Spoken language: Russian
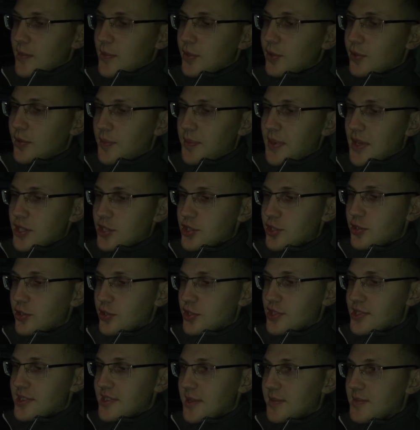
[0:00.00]
Потом опять
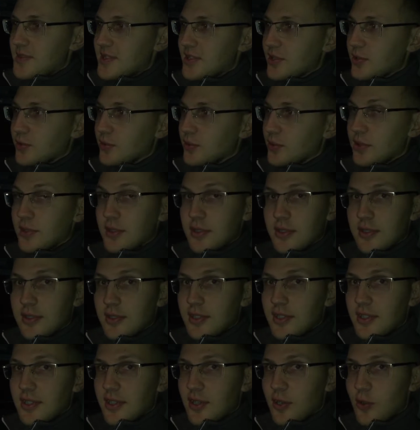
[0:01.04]
ждешь 7 секунд
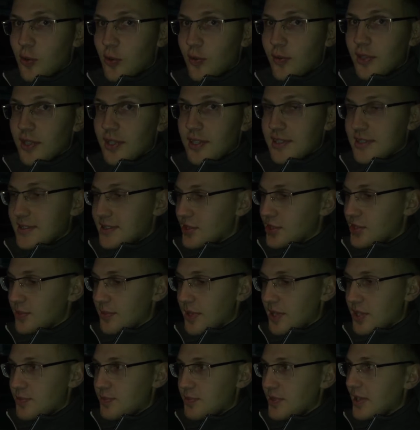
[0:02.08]
ровно и
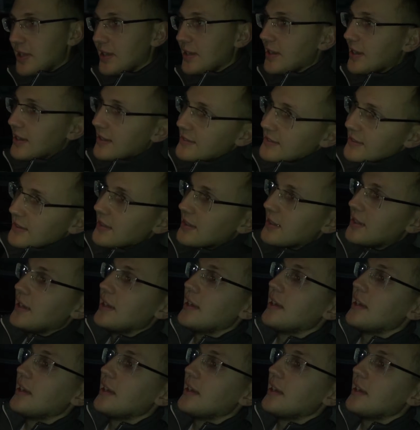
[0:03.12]
зажимаешь педаль газа.